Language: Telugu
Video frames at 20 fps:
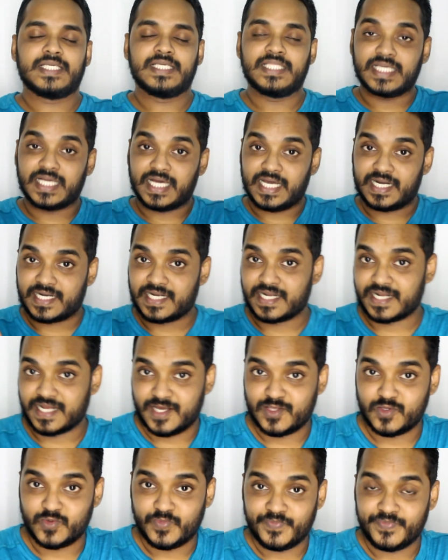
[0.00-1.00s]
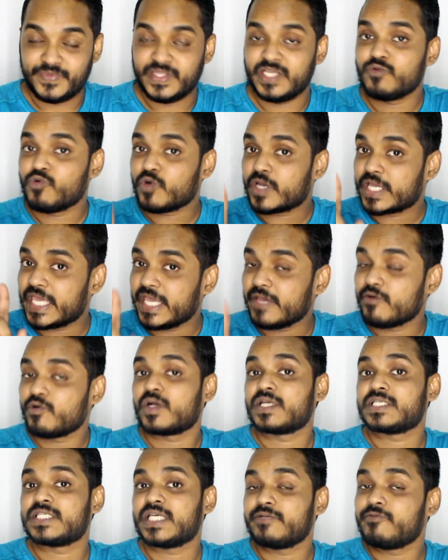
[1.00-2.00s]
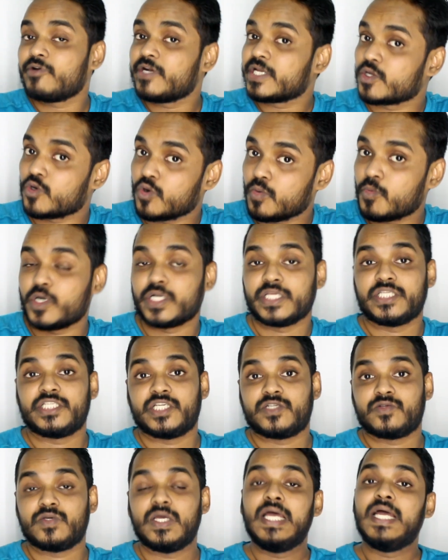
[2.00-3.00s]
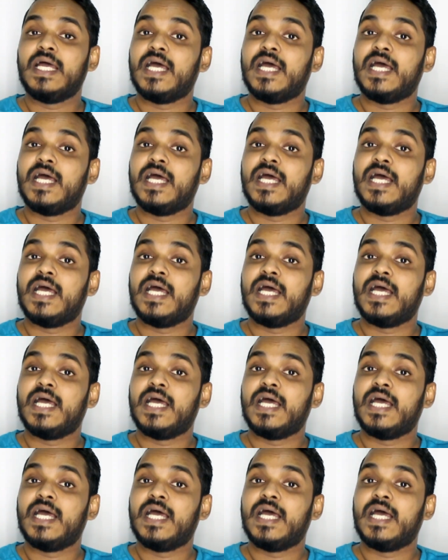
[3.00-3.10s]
ఇది కరెక్ట్ కాదు నేను ఒకే ఒక్కసారి వాడికి రోబోట్ ఇచ్చాను